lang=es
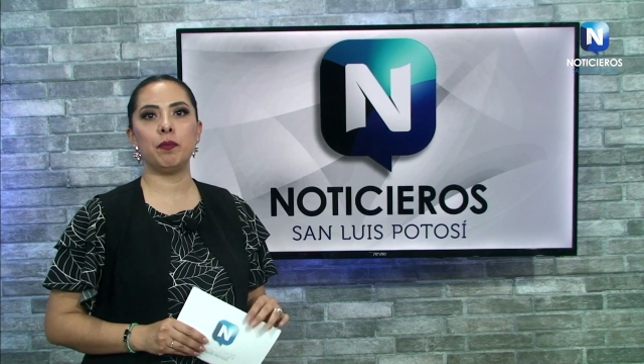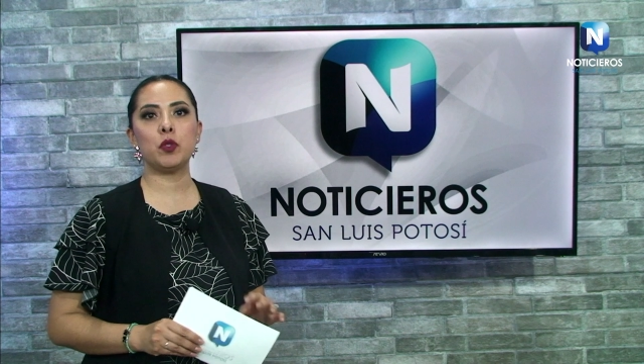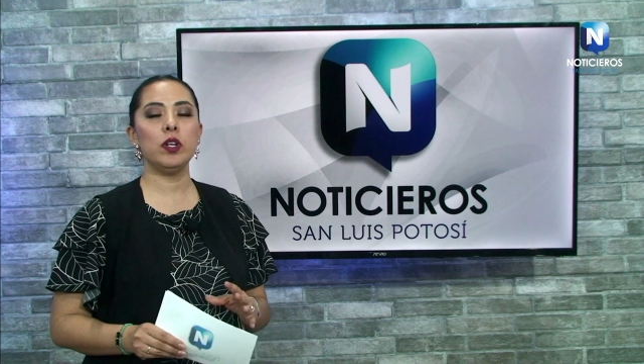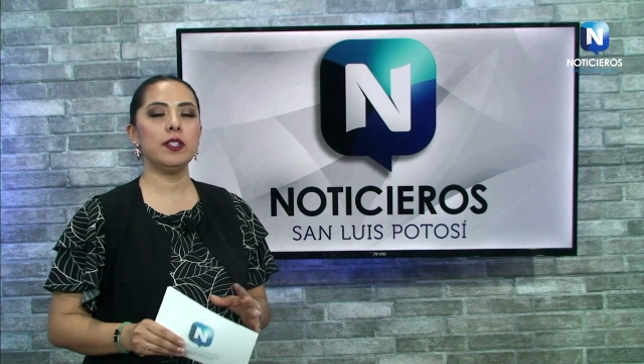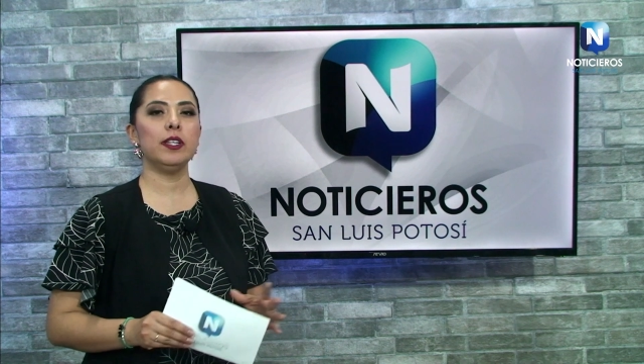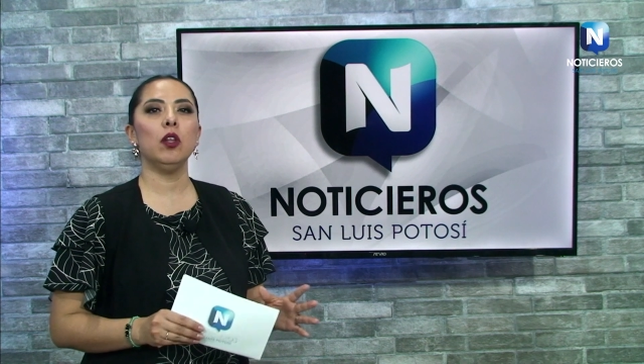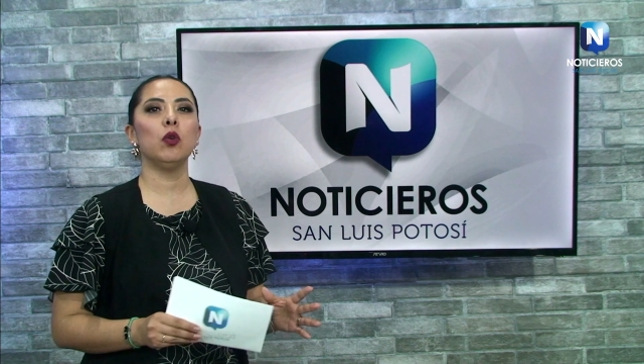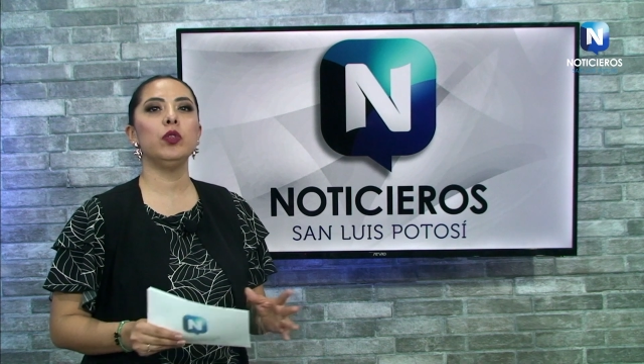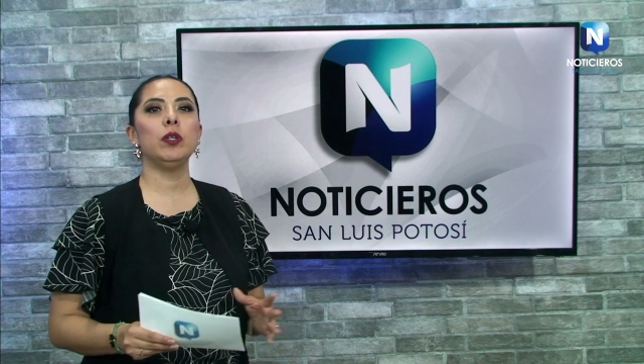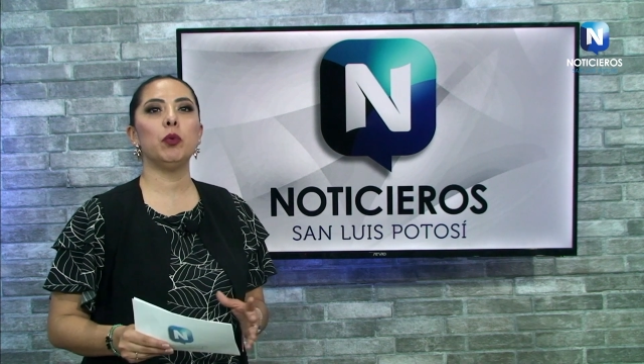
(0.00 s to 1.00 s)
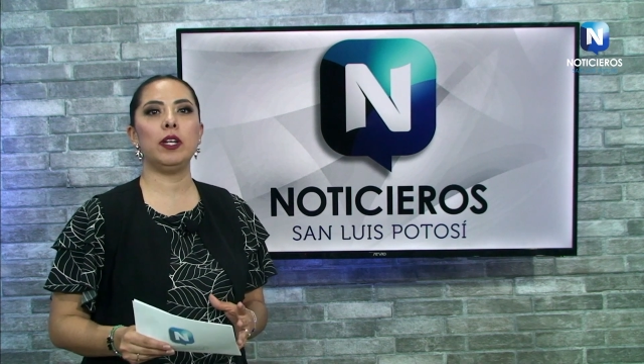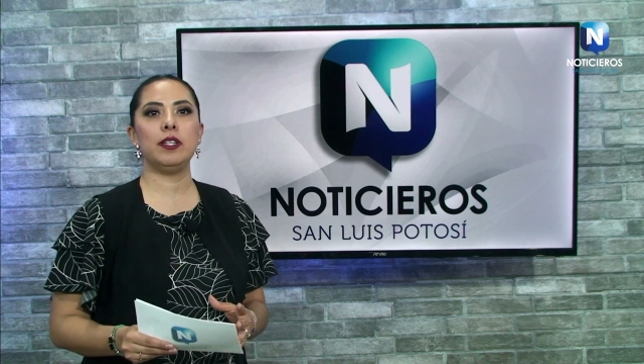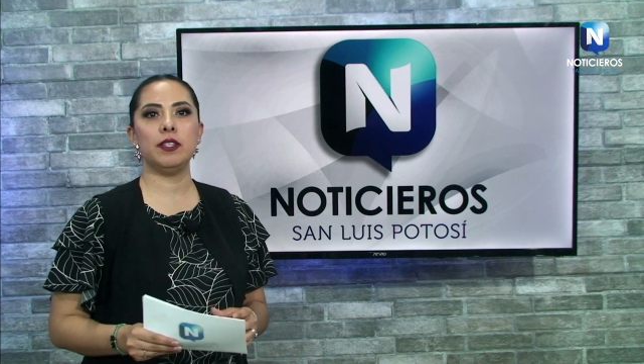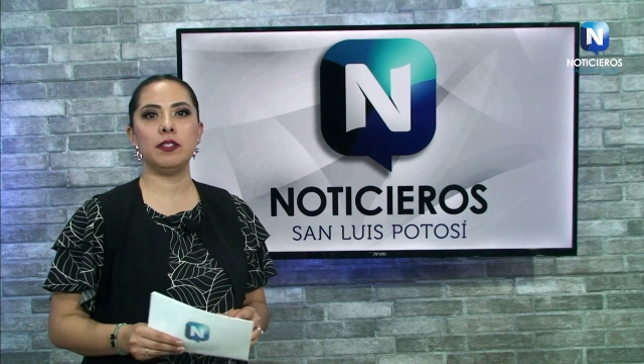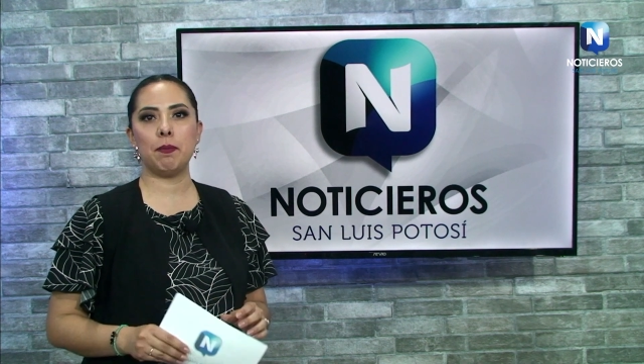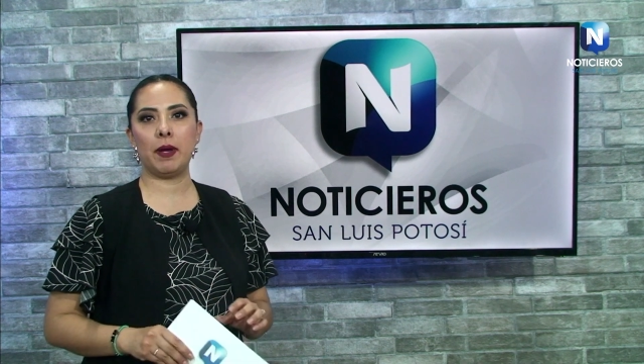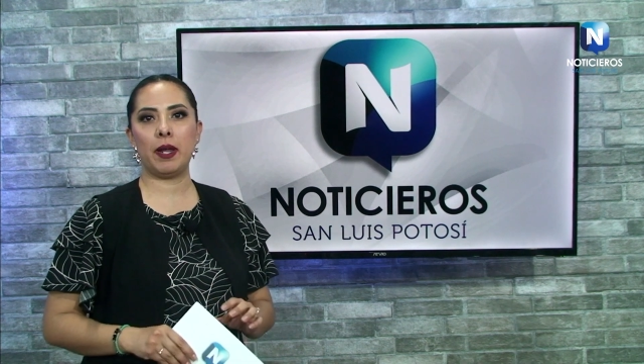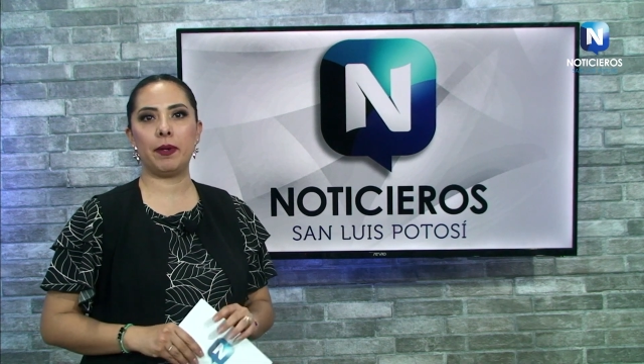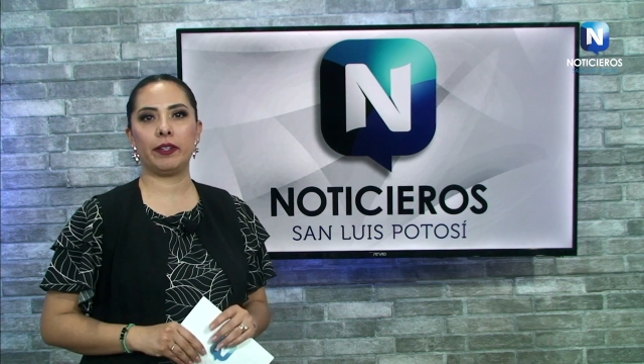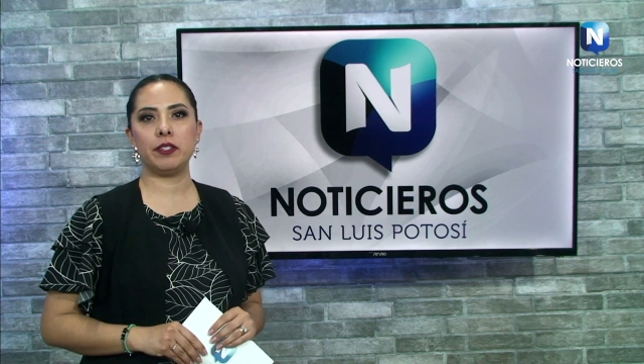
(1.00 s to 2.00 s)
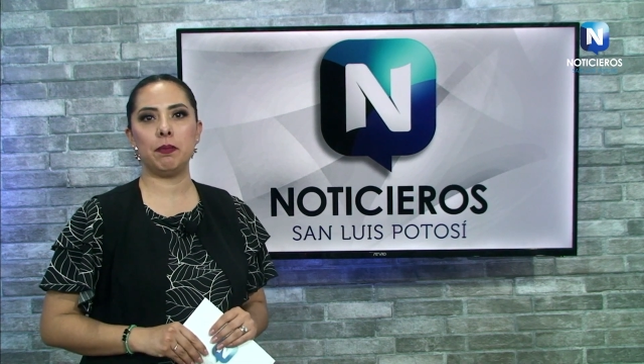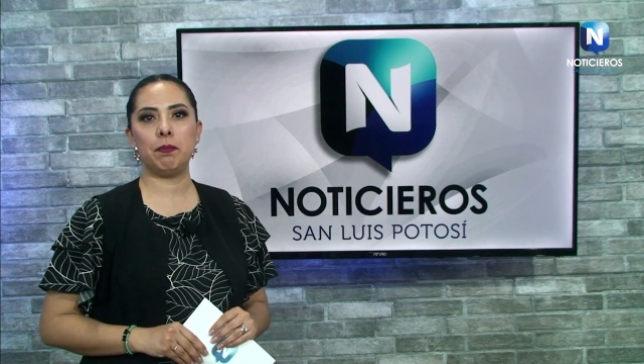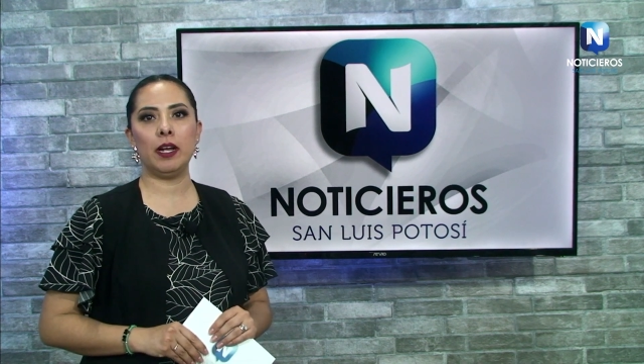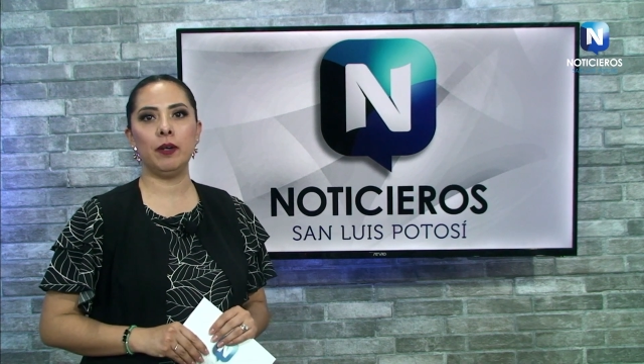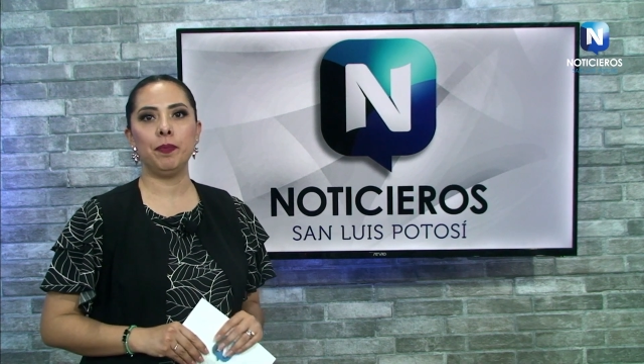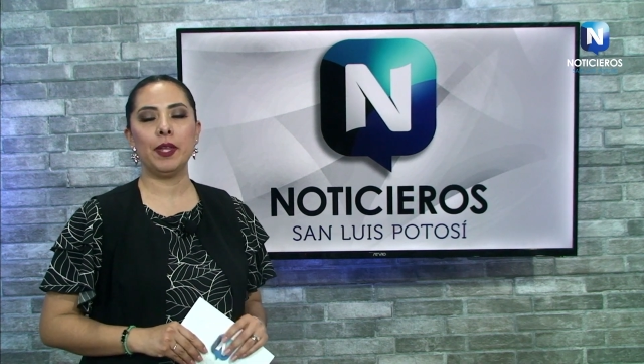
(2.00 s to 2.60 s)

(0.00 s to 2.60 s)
solicitado algún tipo de licencia para participar